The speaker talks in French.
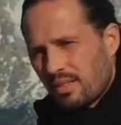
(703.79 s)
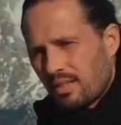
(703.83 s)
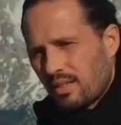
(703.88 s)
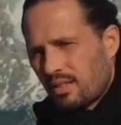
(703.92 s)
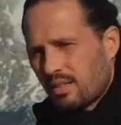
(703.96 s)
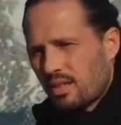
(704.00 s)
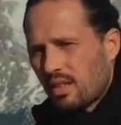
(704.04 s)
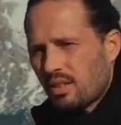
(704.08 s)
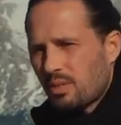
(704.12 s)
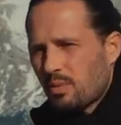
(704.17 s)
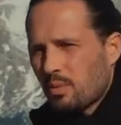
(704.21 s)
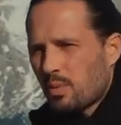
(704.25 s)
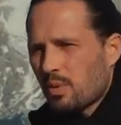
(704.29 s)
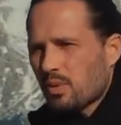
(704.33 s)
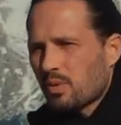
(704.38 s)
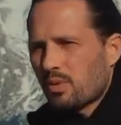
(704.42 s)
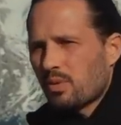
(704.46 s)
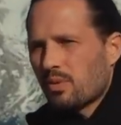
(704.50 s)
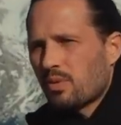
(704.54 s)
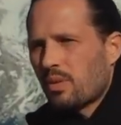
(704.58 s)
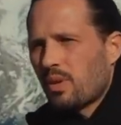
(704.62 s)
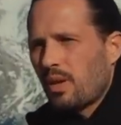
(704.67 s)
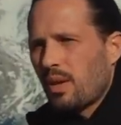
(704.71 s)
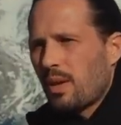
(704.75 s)
Et ça, je pense
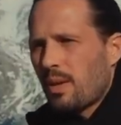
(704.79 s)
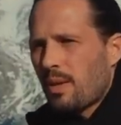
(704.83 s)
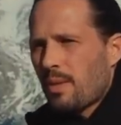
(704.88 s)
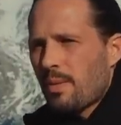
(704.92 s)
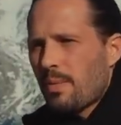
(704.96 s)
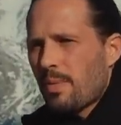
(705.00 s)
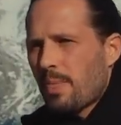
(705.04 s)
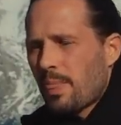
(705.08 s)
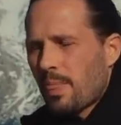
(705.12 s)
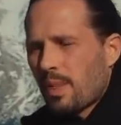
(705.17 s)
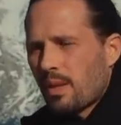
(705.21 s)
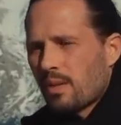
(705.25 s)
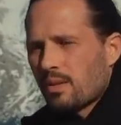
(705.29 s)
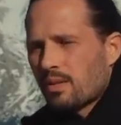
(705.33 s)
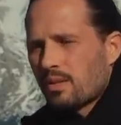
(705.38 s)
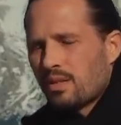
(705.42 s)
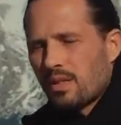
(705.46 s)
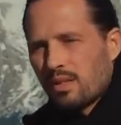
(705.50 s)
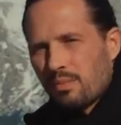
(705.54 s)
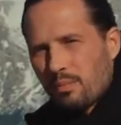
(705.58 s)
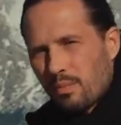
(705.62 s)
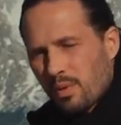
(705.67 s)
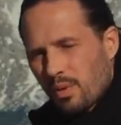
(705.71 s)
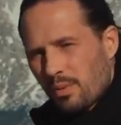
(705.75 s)
que
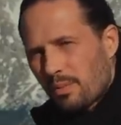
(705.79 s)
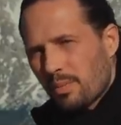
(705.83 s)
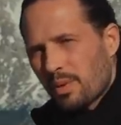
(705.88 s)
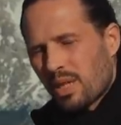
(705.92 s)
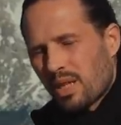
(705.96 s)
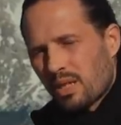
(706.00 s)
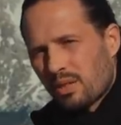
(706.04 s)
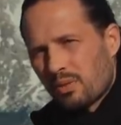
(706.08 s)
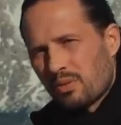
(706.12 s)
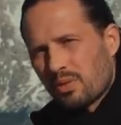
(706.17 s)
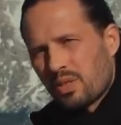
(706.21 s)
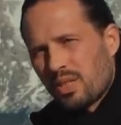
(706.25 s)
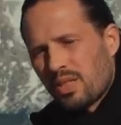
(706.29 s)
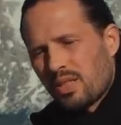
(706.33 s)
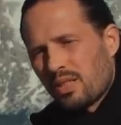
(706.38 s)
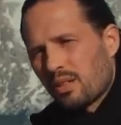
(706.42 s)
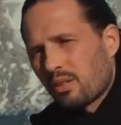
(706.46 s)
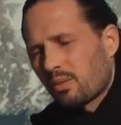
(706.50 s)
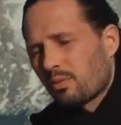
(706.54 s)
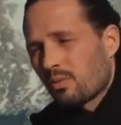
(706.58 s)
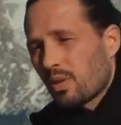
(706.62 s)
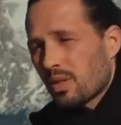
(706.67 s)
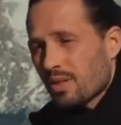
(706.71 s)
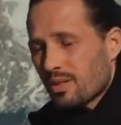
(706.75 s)
c'est une bonne pédagogie.
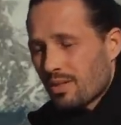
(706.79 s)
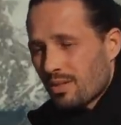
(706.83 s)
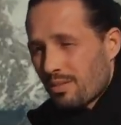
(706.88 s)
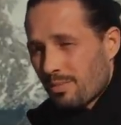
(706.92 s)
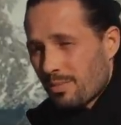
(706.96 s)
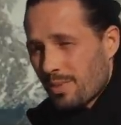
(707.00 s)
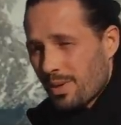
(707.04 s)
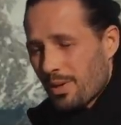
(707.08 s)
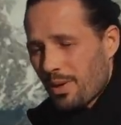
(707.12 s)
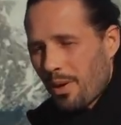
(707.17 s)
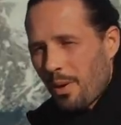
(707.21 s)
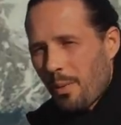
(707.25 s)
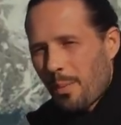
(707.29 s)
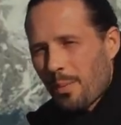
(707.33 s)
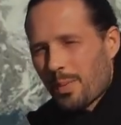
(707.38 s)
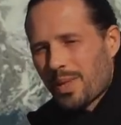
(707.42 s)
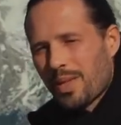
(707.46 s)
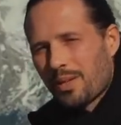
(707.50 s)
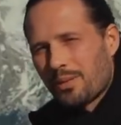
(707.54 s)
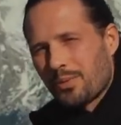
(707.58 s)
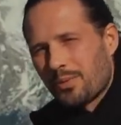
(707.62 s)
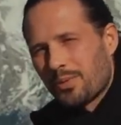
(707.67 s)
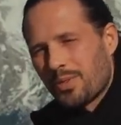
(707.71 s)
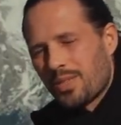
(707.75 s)
En tout cas, c'est une meilleure
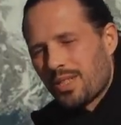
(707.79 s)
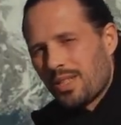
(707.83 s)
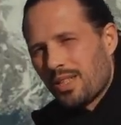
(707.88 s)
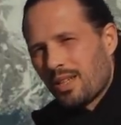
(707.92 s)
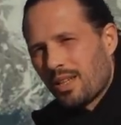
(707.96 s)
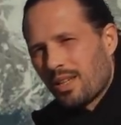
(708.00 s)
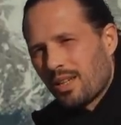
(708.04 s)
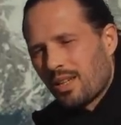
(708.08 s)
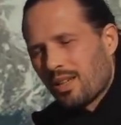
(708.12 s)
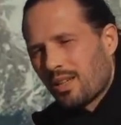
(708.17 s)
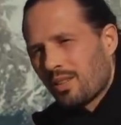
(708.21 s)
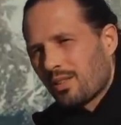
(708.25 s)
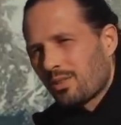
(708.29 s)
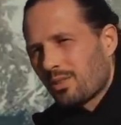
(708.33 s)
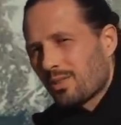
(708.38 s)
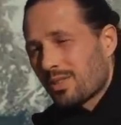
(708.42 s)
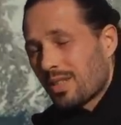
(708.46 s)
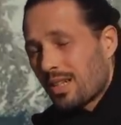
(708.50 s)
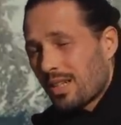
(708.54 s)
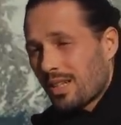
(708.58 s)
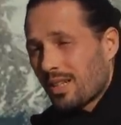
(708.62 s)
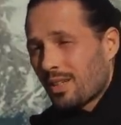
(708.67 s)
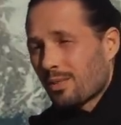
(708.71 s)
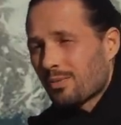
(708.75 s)
pédagogie que
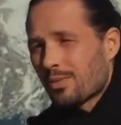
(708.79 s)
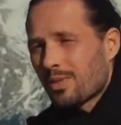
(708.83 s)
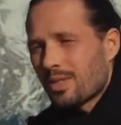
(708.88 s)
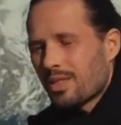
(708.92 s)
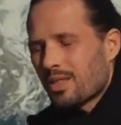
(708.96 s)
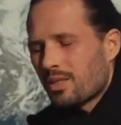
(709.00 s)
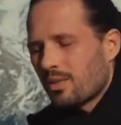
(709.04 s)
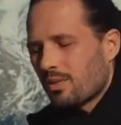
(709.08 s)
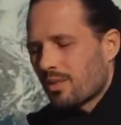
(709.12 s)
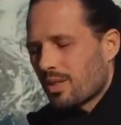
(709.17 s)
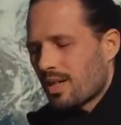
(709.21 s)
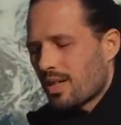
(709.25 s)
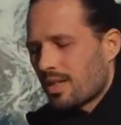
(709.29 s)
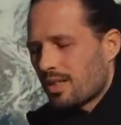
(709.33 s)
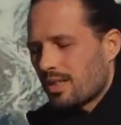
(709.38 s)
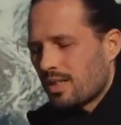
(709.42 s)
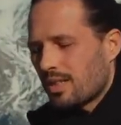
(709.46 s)
celle qui consisterait à